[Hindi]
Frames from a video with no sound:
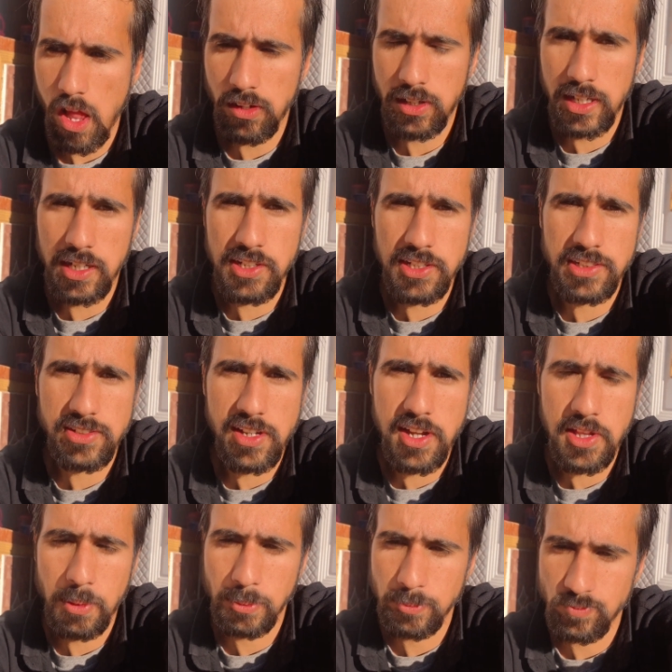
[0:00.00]
खाने के
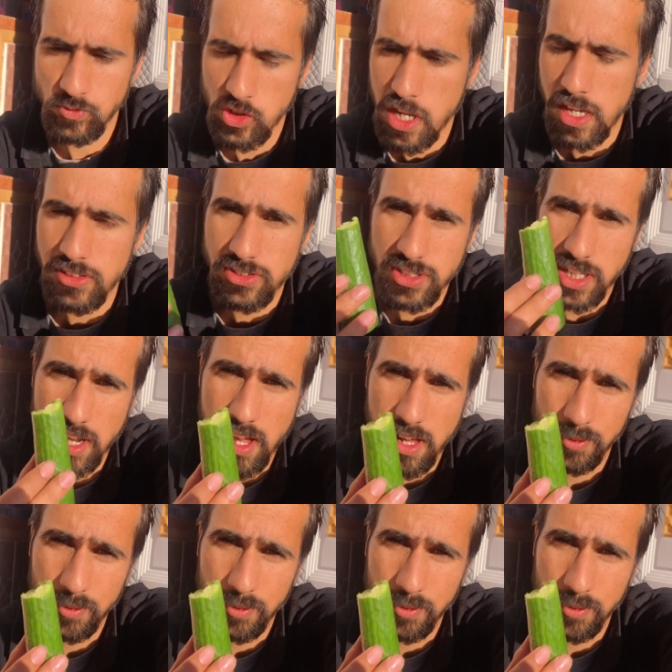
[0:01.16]
साथ या इस तरह